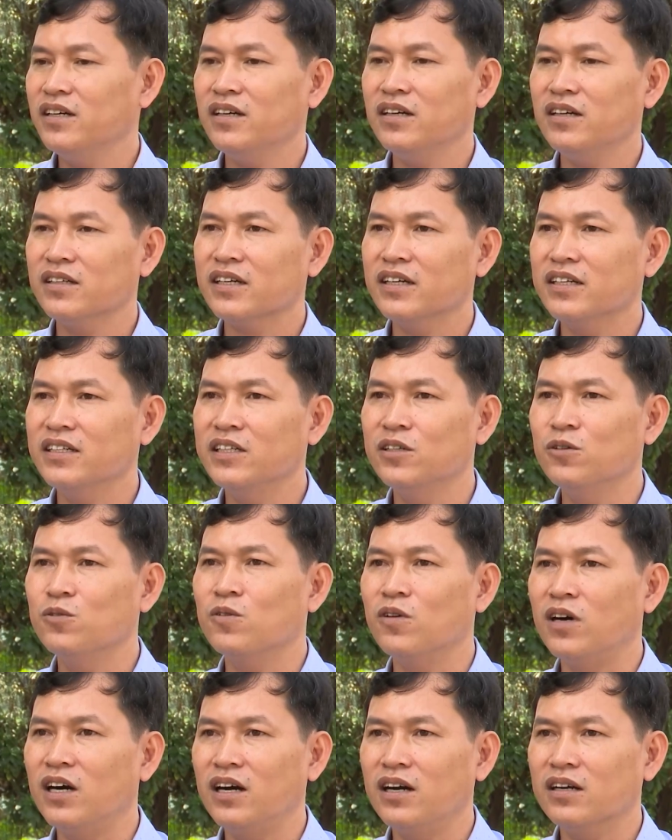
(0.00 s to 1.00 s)
ờ, cái hiệu
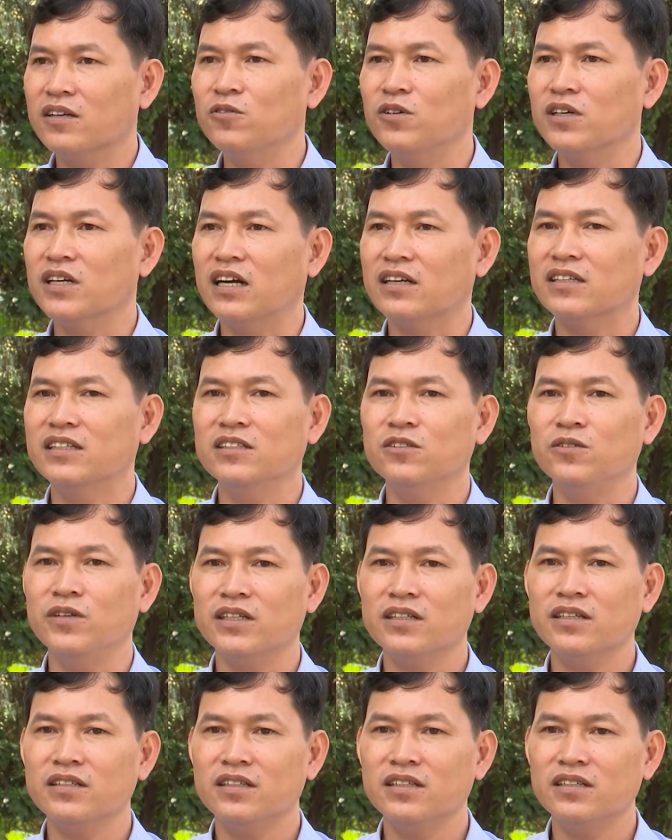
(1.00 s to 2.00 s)
quả của các nghị
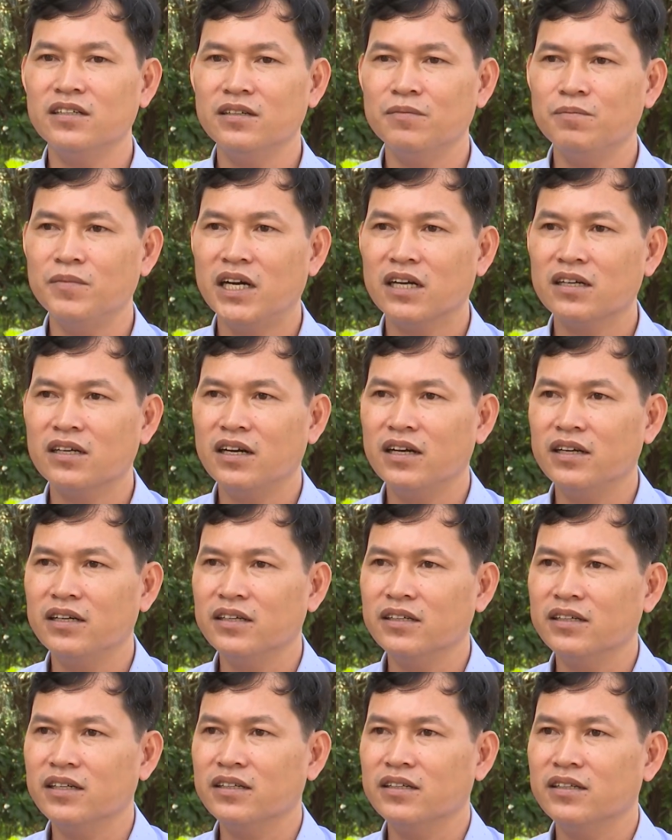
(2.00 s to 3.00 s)
quyết thì mang
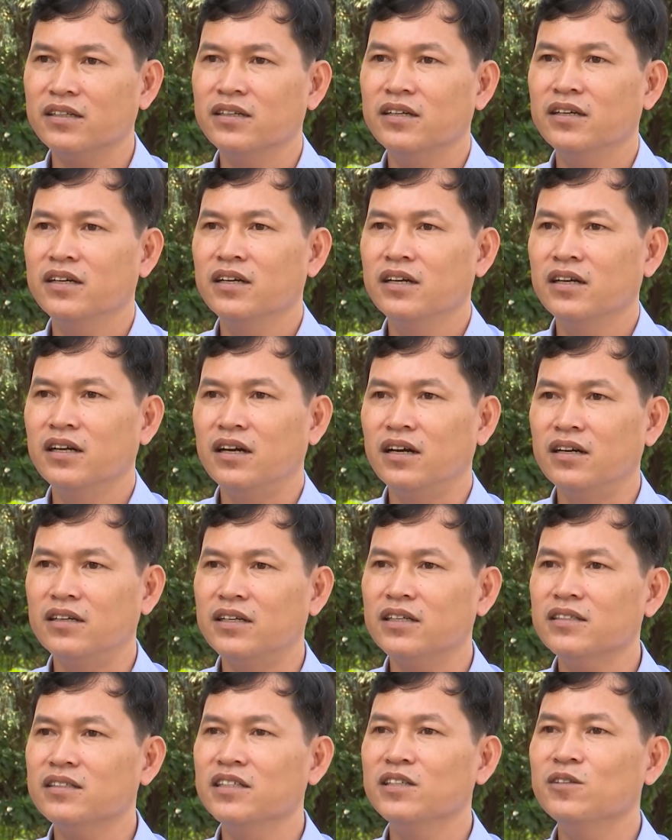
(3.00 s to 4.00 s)
lại à,
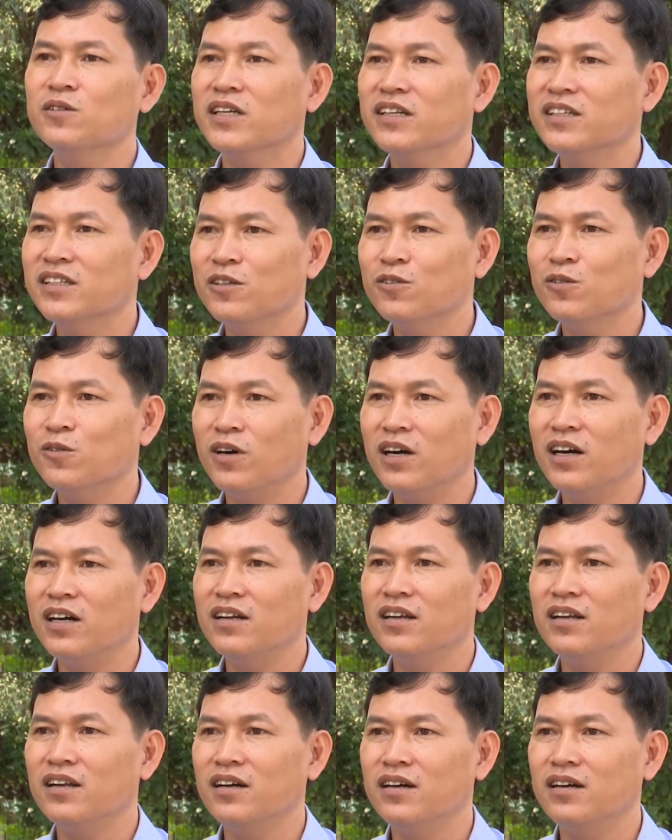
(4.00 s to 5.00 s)
rất nhiều cái hiệu
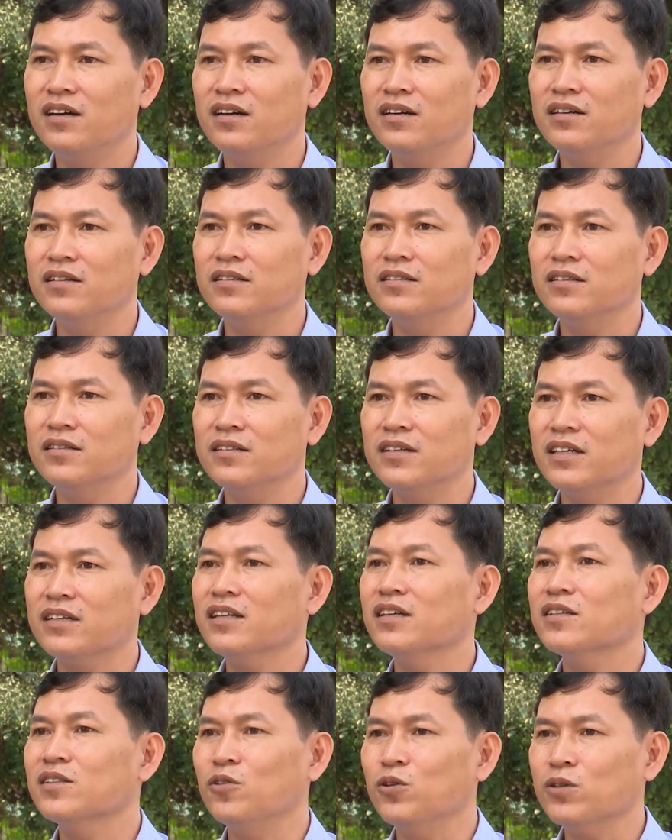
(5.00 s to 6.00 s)
quả là
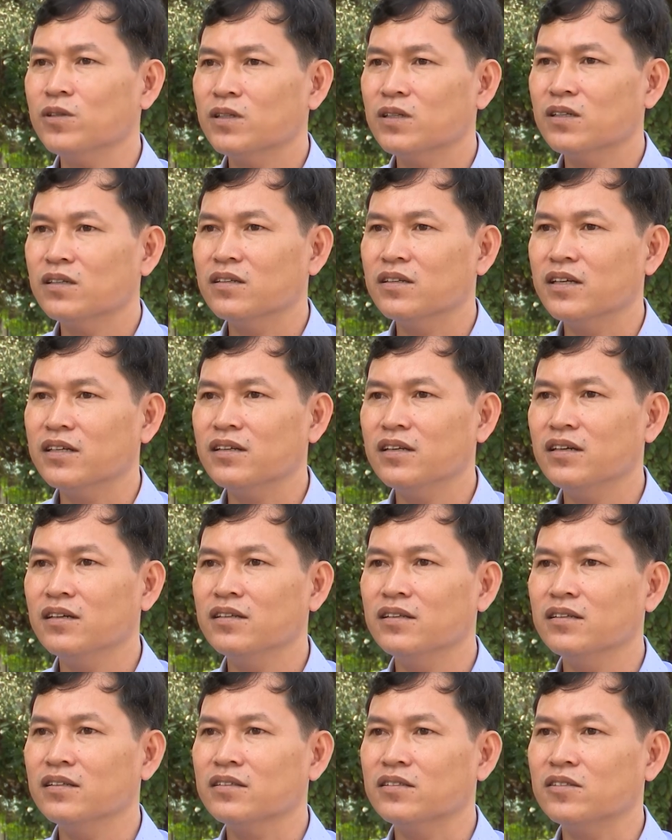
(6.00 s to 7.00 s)
rất là tốt, rất
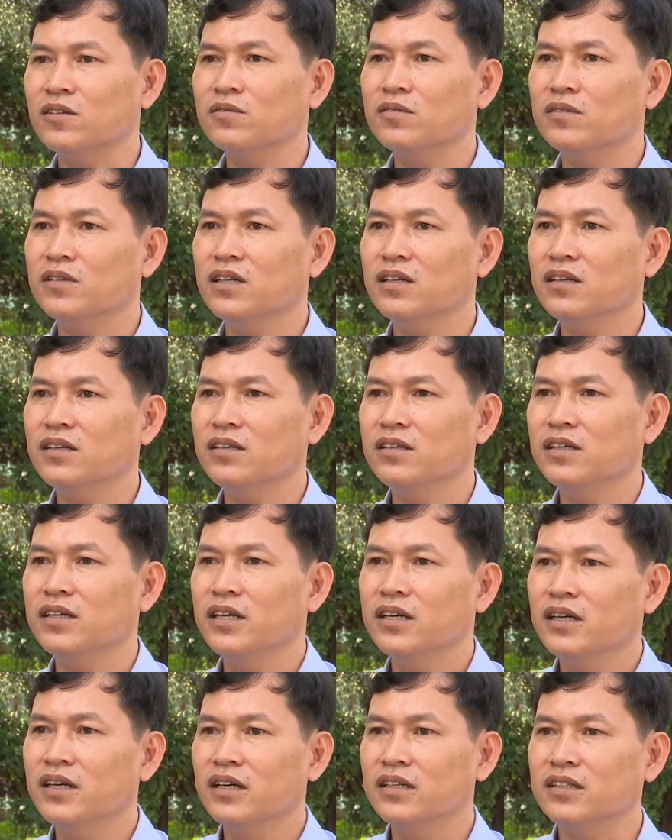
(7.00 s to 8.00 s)
là trong ờ,
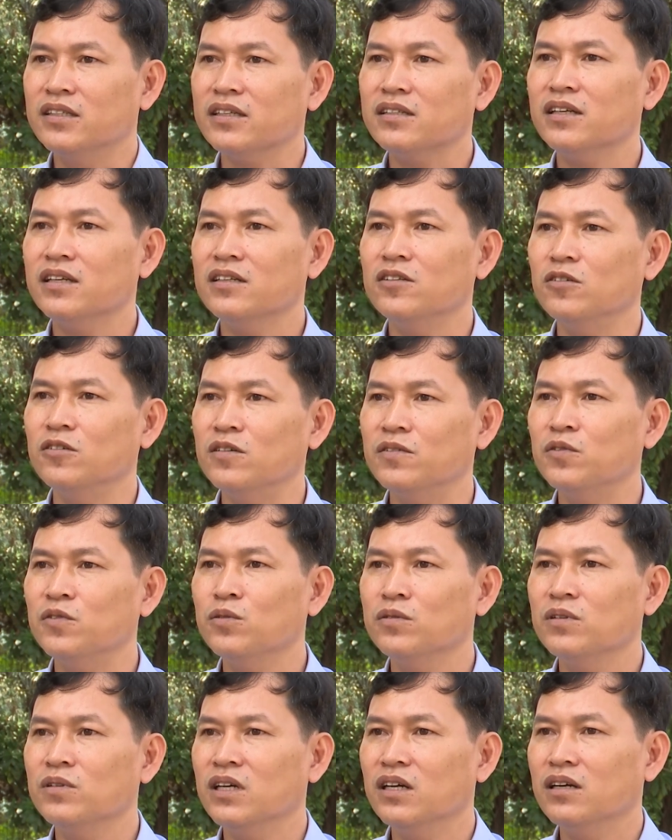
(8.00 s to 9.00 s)
nhất là đối
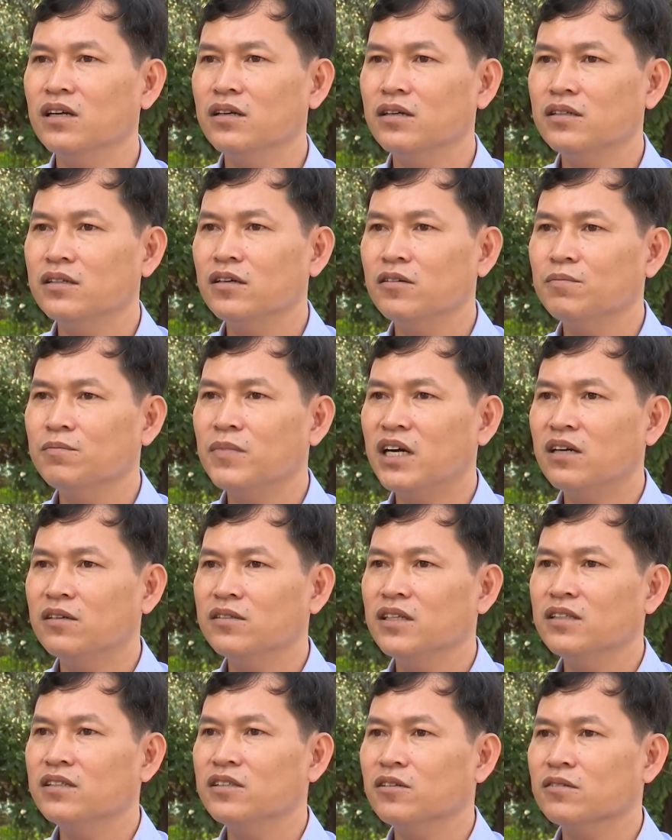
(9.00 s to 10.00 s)
vùng ờ, đồng bào
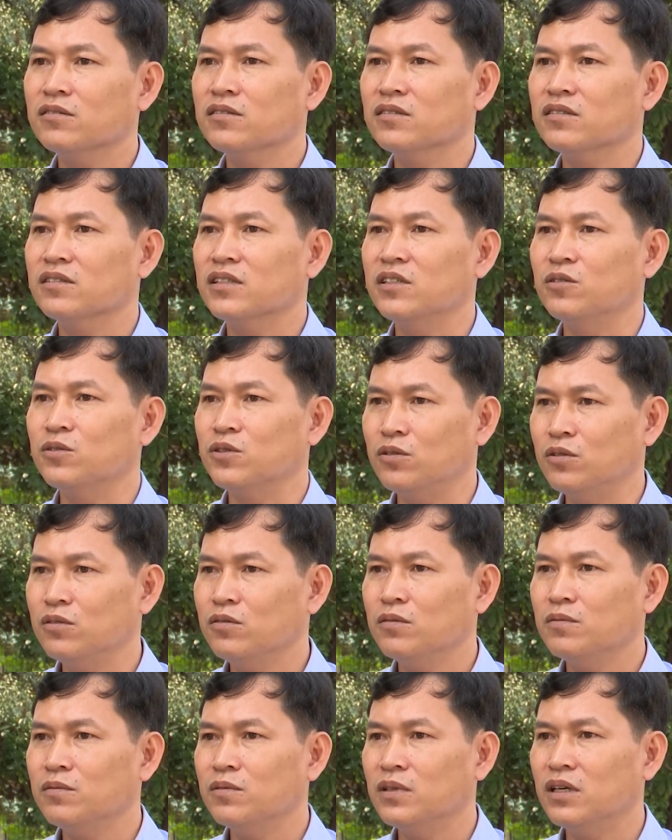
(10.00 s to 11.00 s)
dân tộc thiểu số
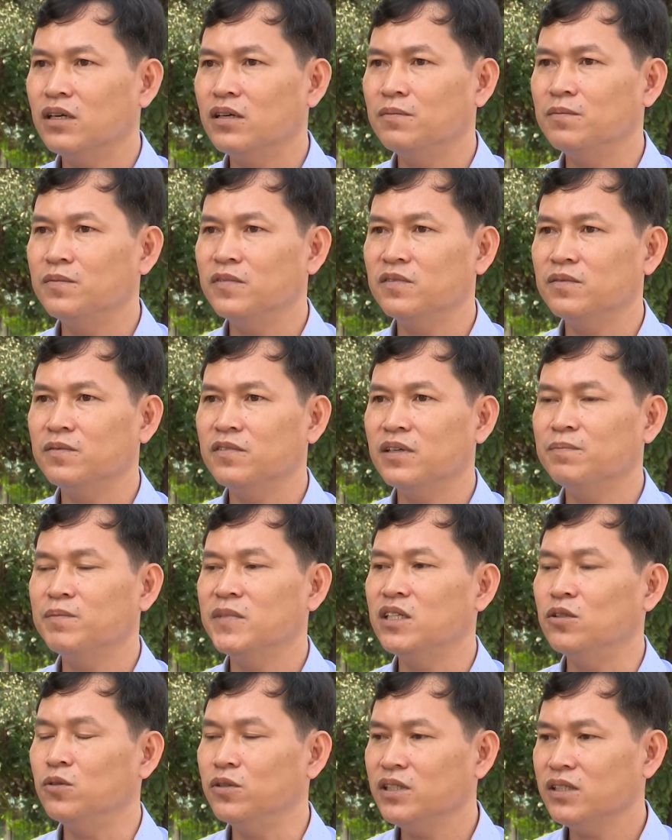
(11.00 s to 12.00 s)
và
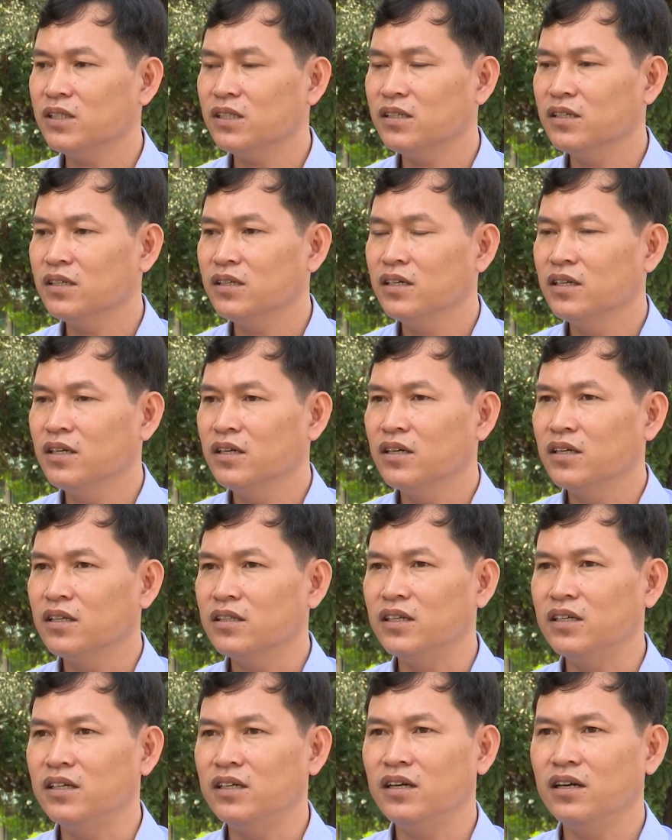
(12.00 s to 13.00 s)
miền núi
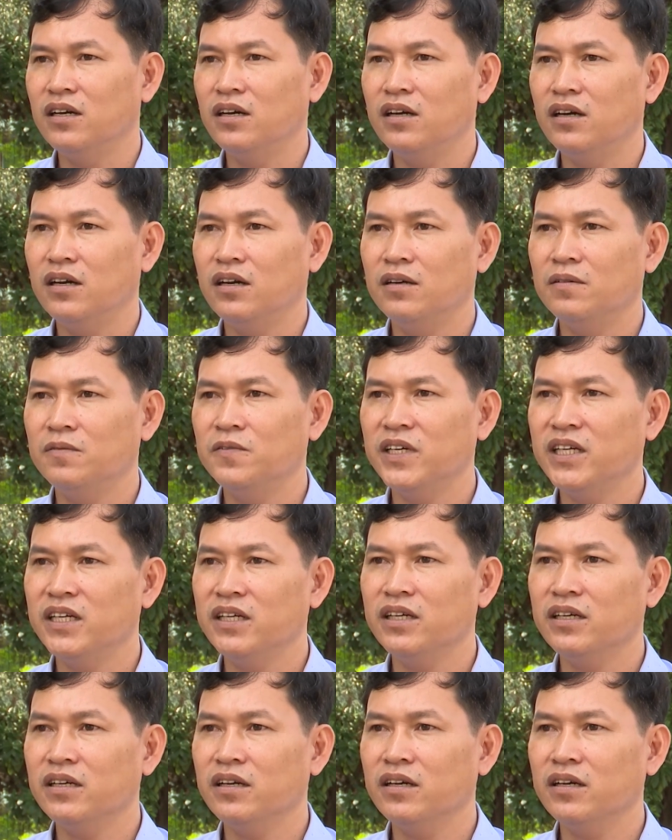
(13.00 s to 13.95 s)
thì ờ, về